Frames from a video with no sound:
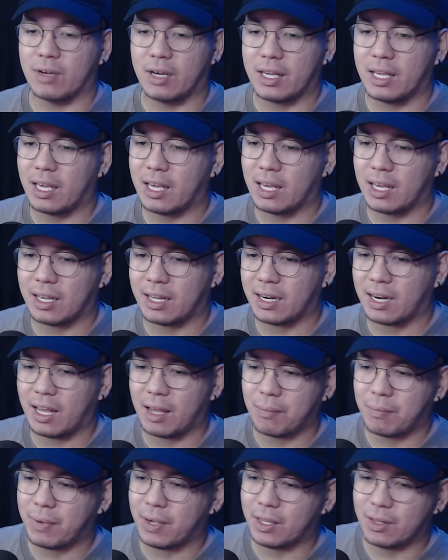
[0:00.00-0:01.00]
Kaya
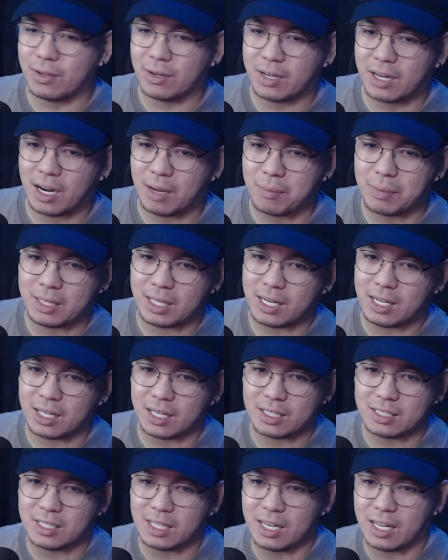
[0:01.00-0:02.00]
grabe no, grabe
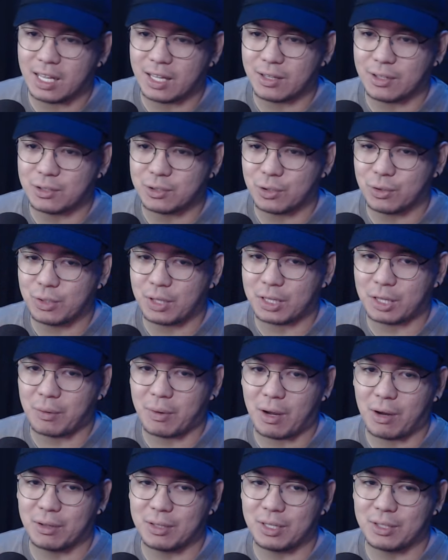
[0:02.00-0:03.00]
talaga sila no. So
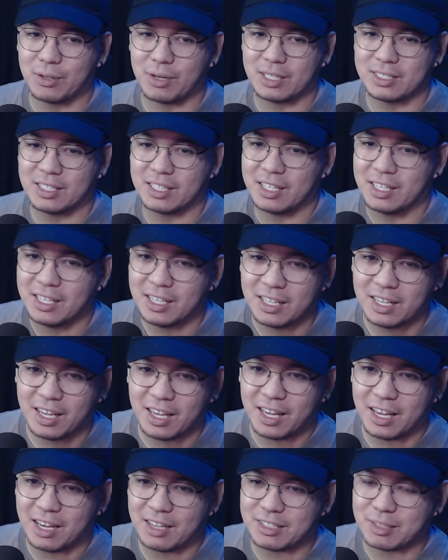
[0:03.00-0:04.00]
natawa ako dito kasi
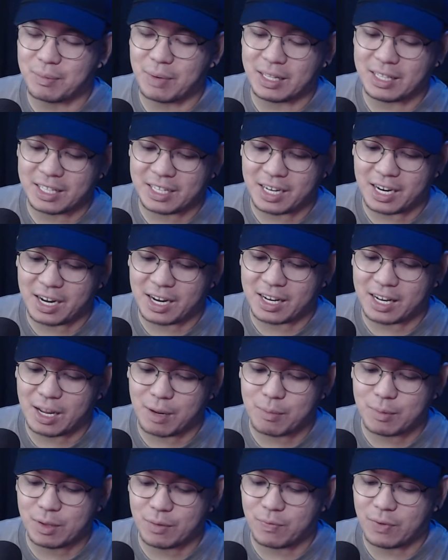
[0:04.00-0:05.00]
uh, sa mga
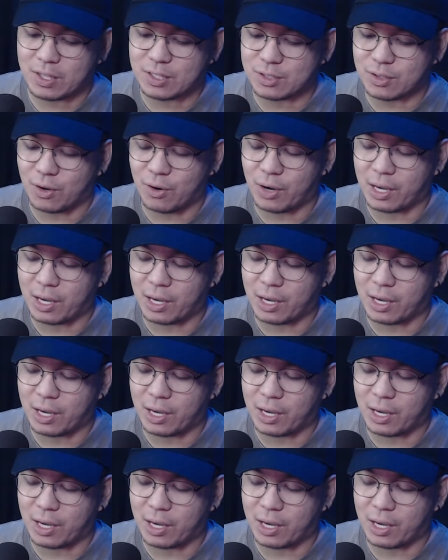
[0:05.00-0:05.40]
nagrereklamo na fans no.